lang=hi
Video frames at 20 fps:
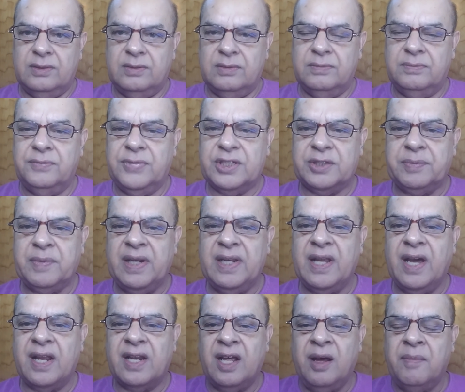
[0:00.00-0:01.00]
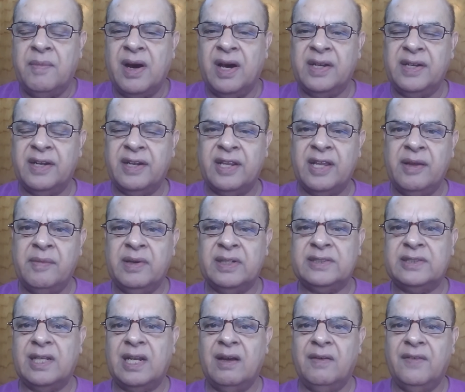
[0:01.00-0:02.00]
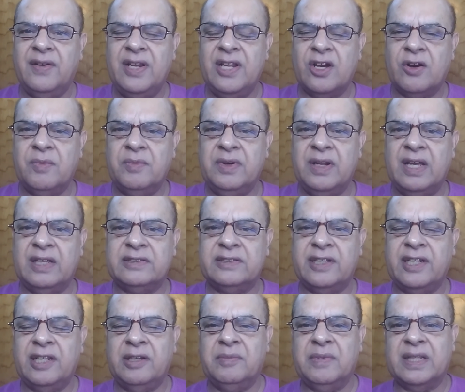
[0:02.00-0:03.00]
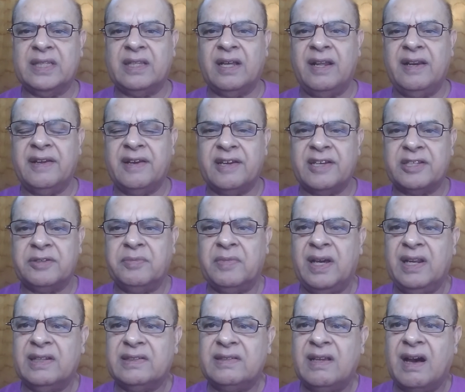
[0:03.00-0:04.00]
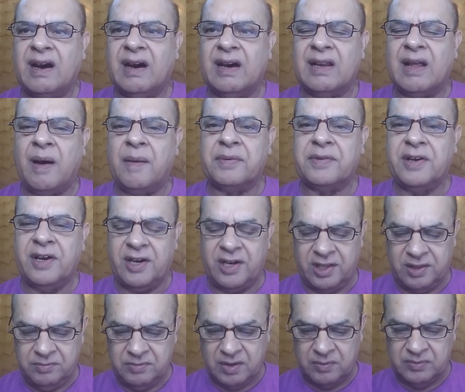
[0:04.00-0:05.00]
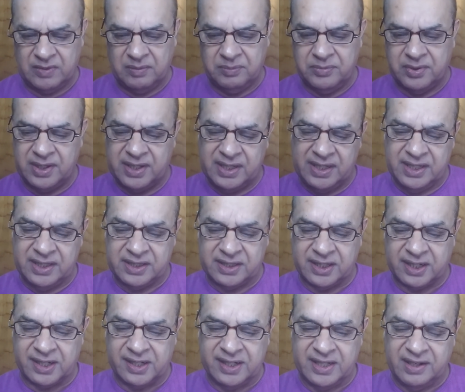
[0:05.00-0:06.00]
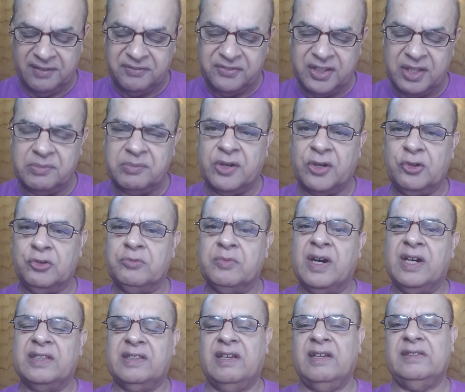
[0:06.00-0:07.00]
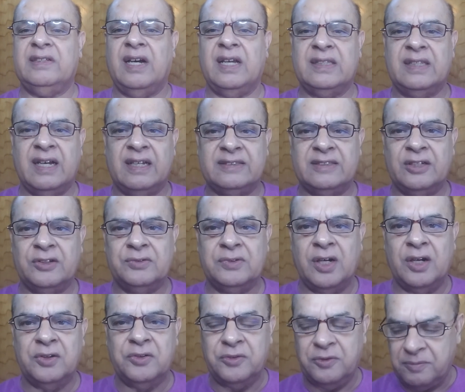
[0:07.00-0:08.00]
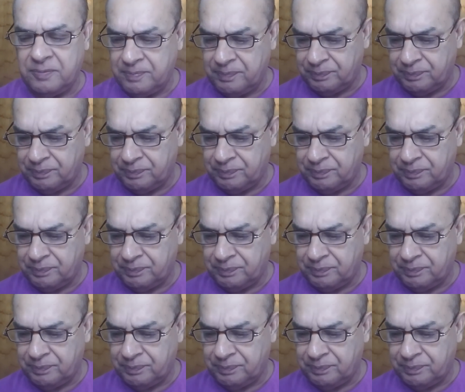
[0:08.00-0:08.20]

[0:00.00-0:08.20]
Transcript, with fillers: बसमीम अल्लाम नाजीन मैं तारिक इसमाइल सागर आपकी खिदमत में बड़ी ही तकलीफ़ थी मालूम के साथ हाज़र हुआ हूँ